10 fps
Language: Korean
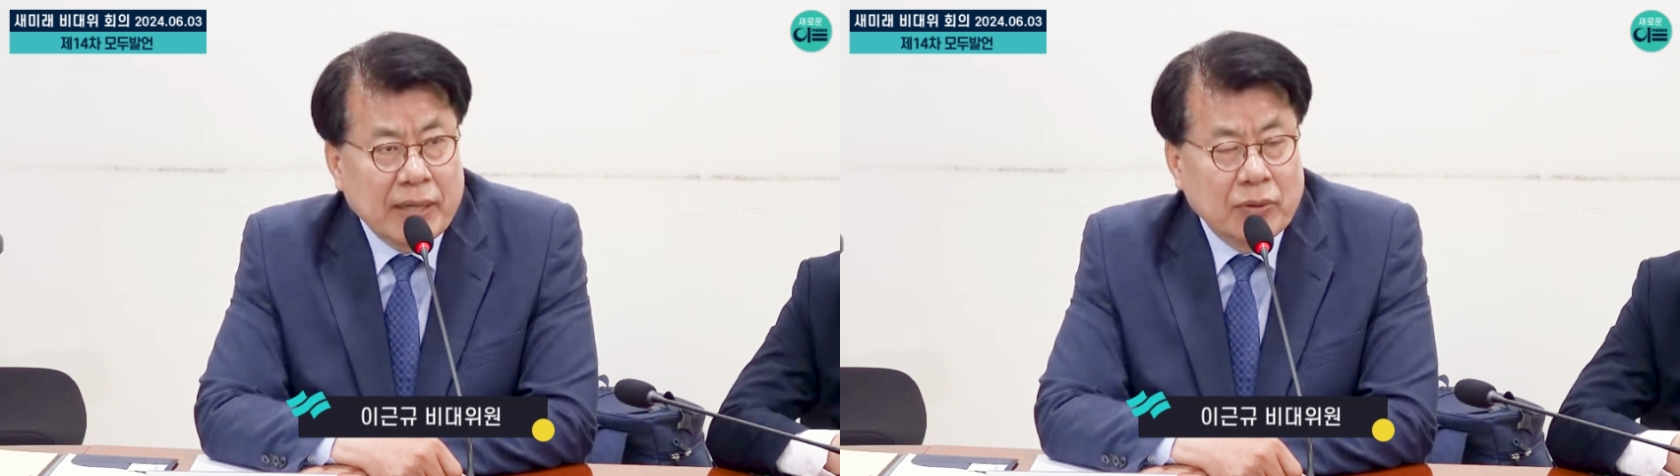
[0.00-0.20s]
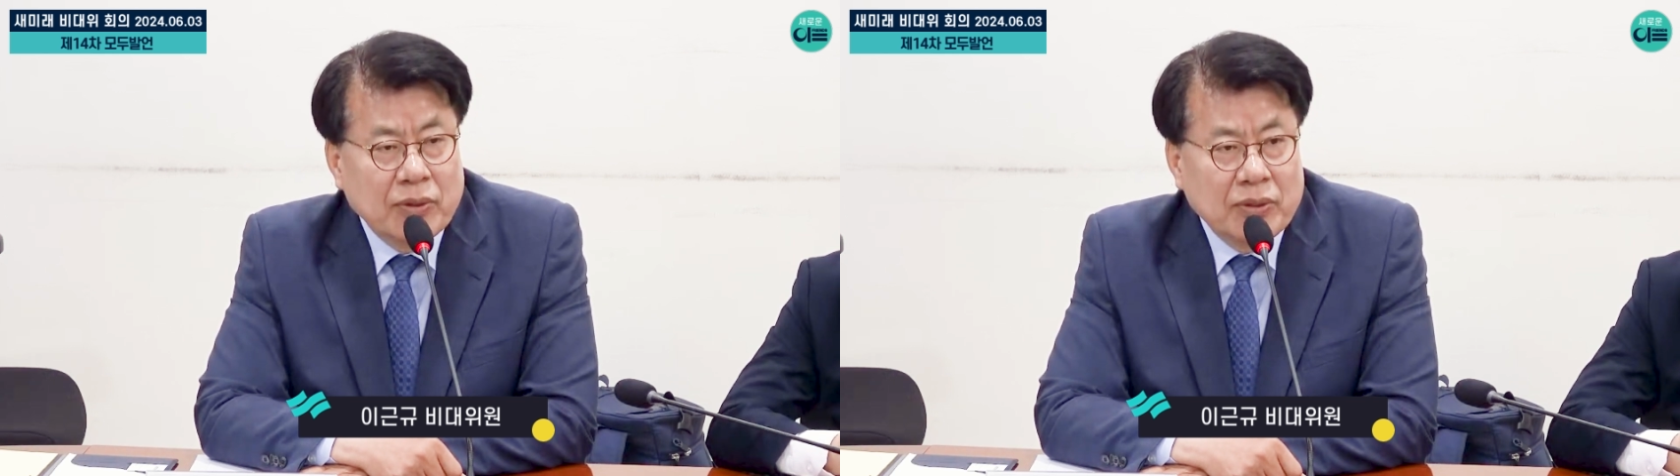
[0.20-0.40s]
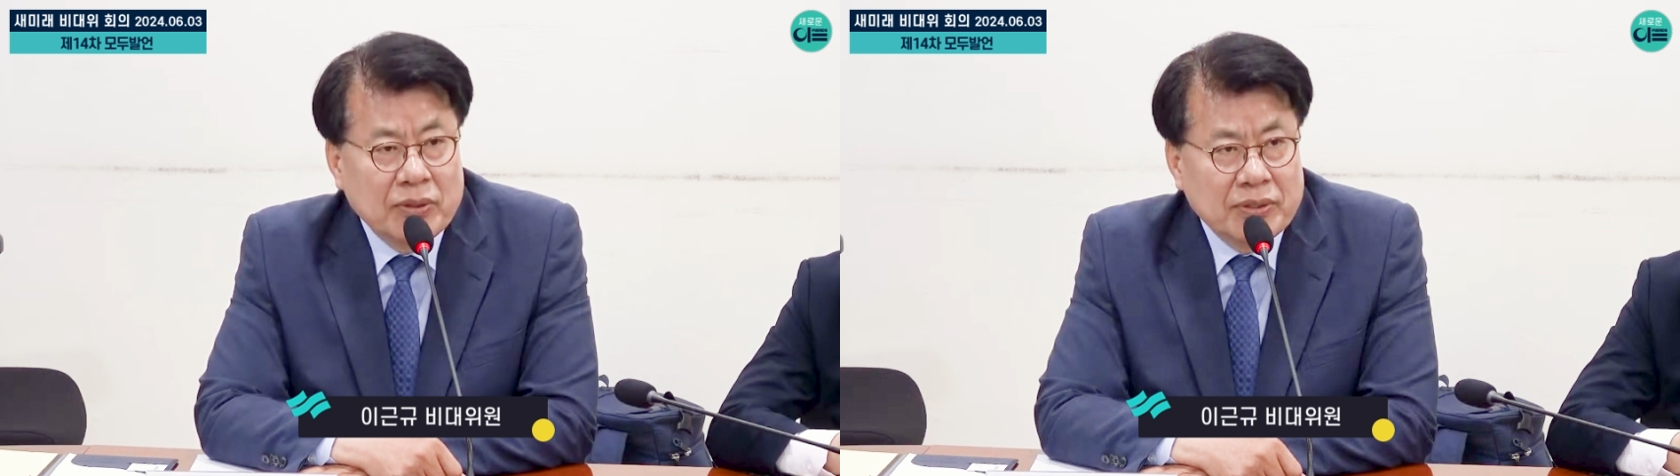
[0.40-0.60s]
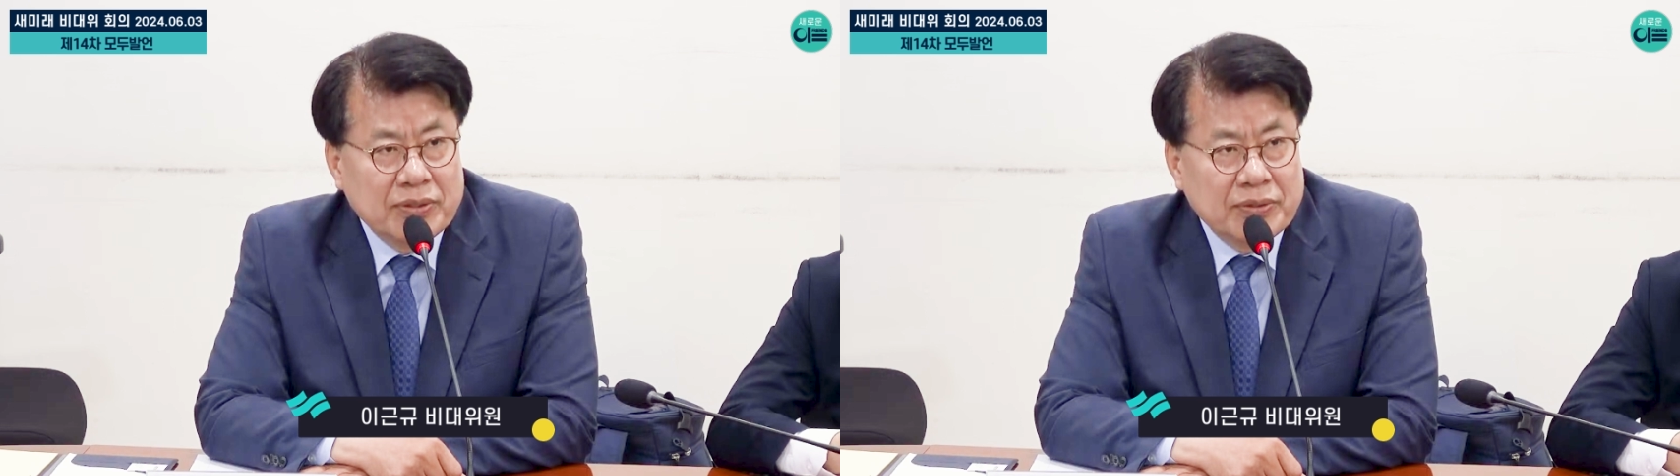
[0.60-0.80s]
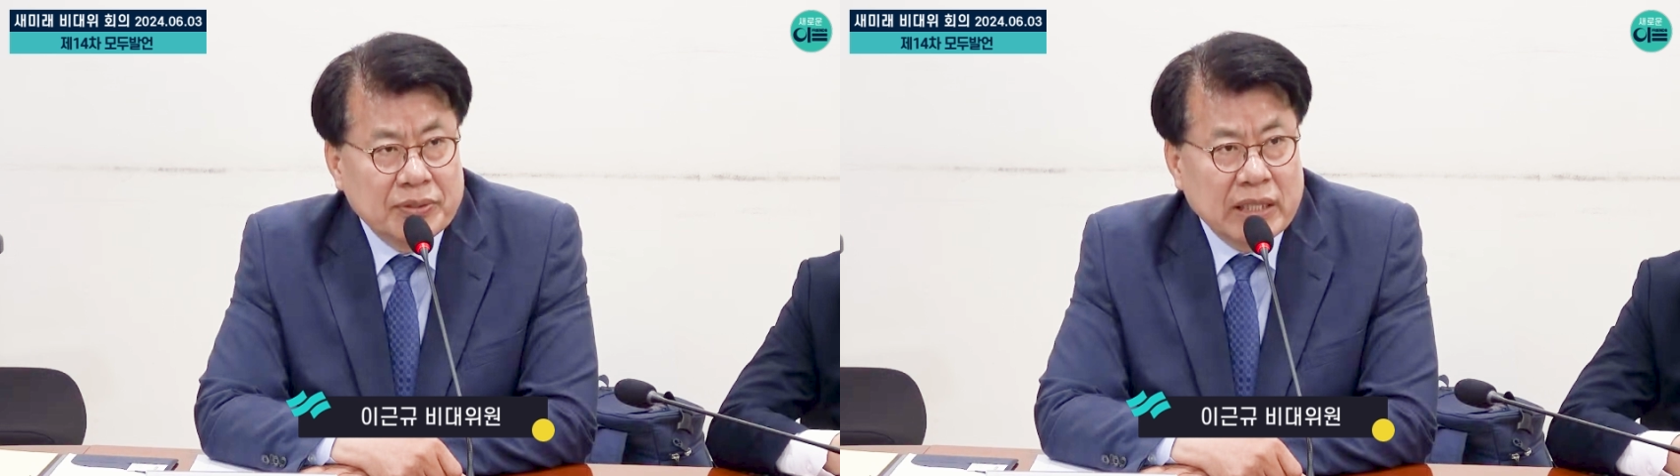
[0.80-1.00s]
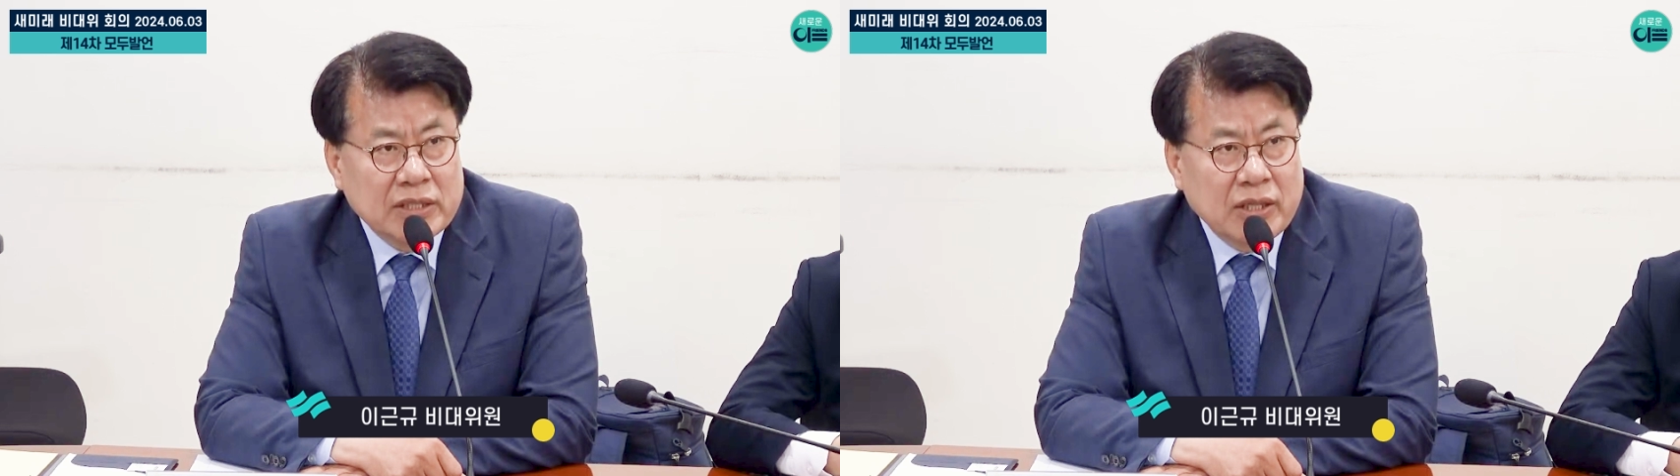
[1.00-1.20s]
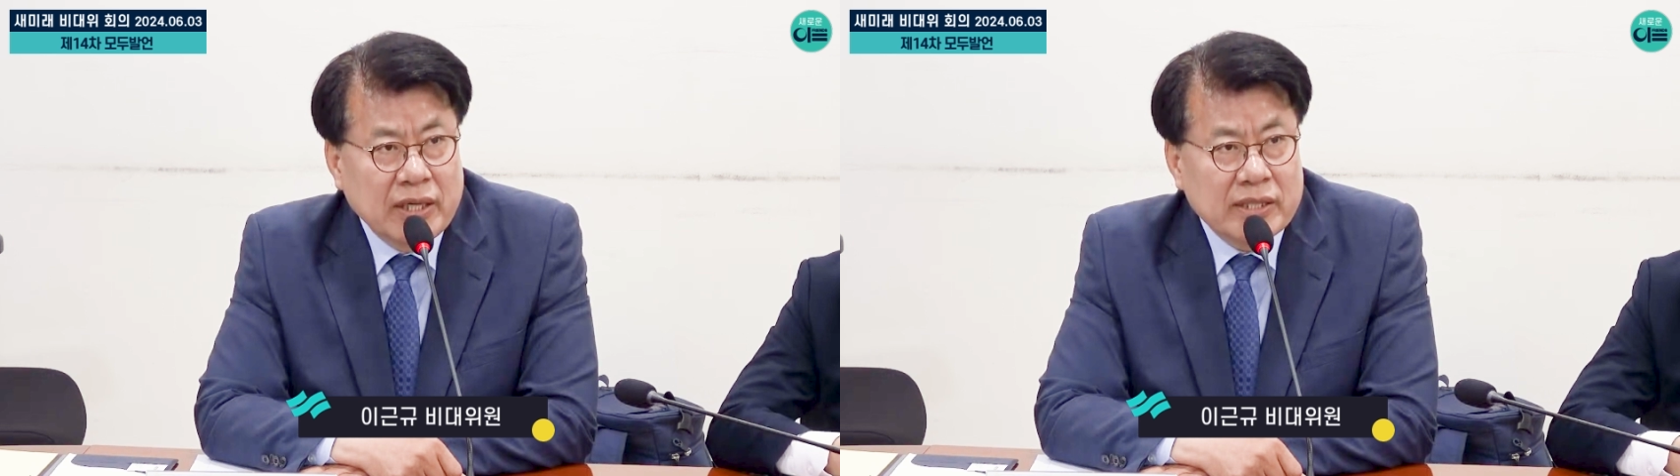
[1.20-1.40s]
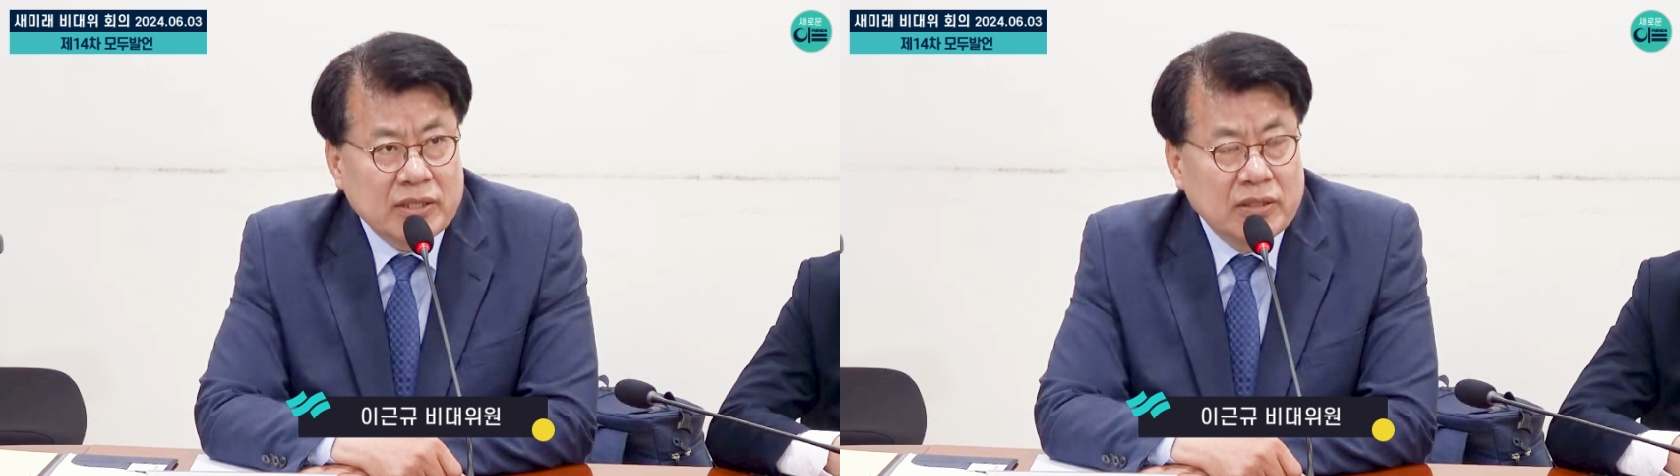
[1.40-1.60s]
바로 우리
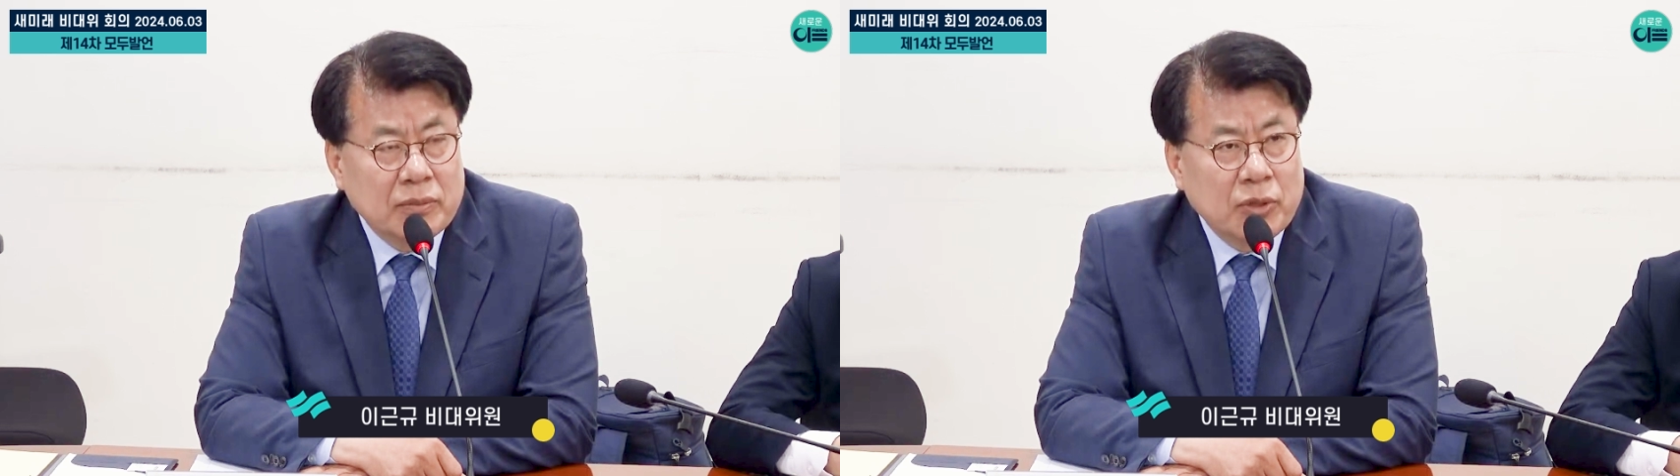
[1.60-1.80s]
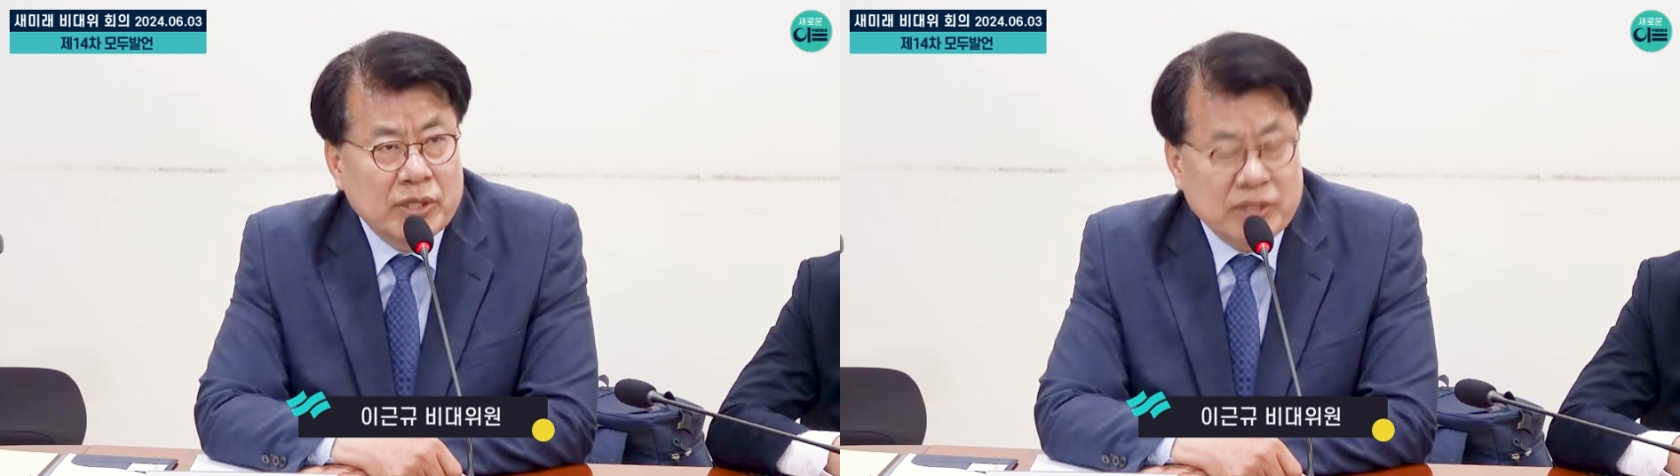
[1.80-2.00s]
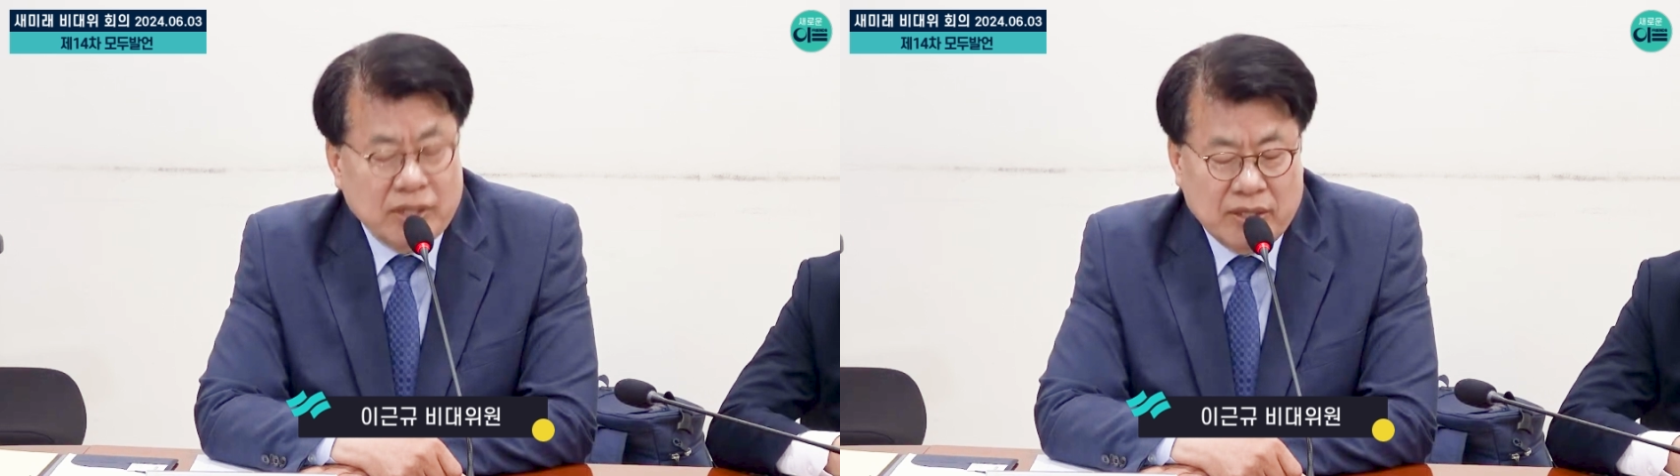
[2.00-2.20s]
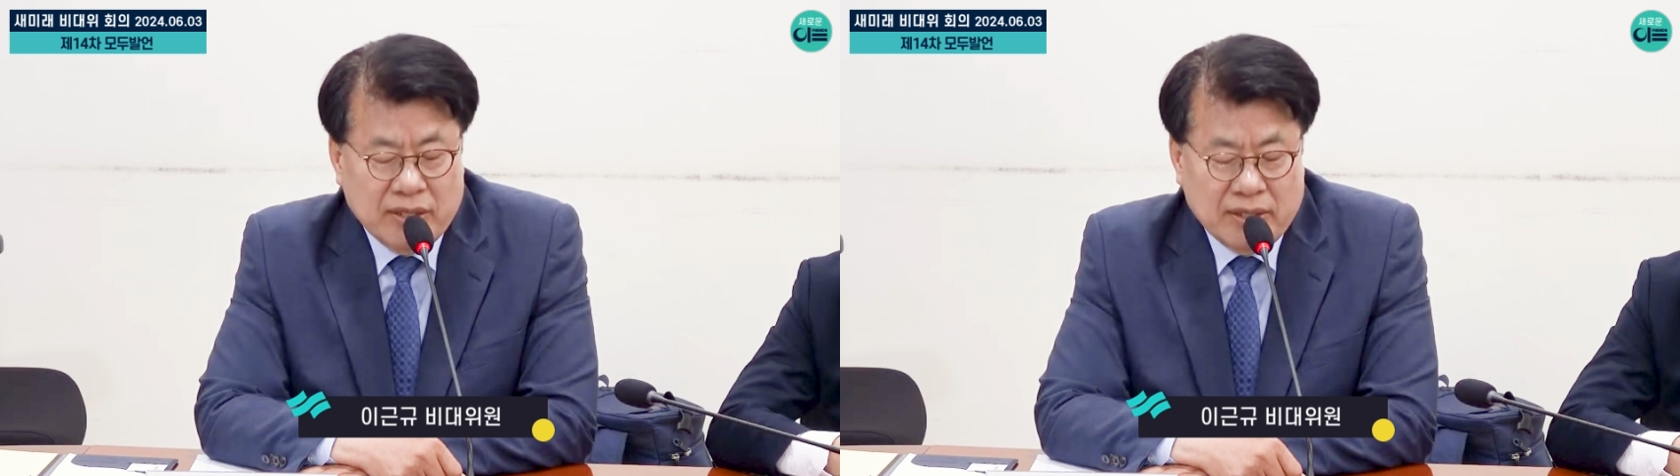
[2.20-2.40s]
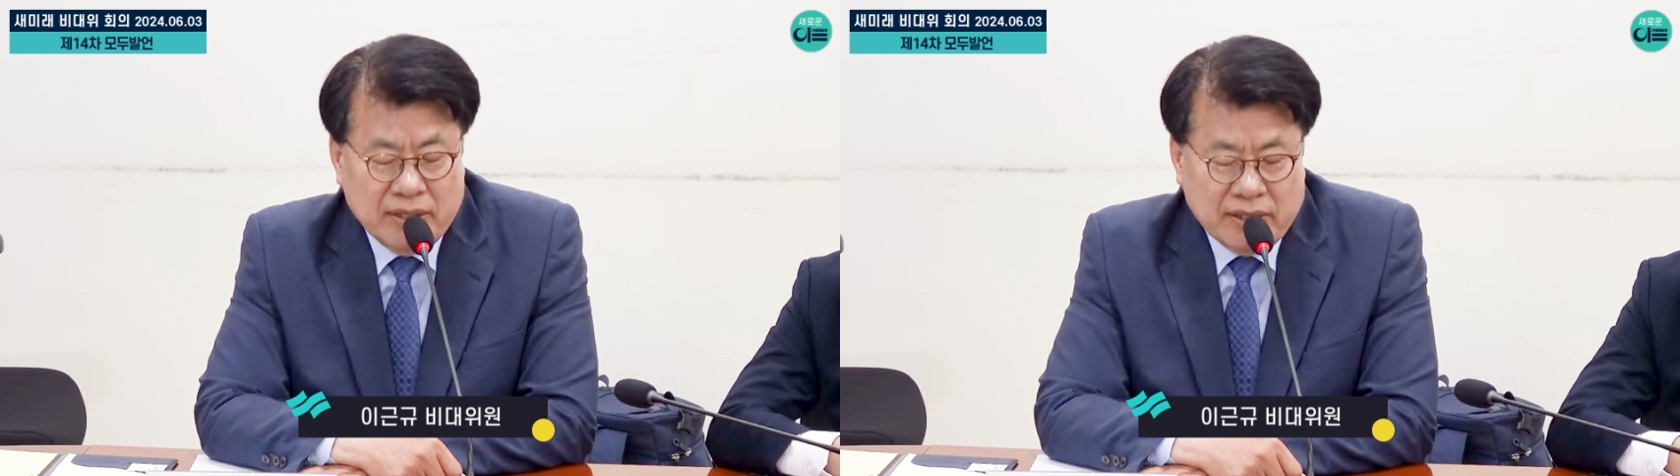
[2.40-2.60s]
제천에서 모여서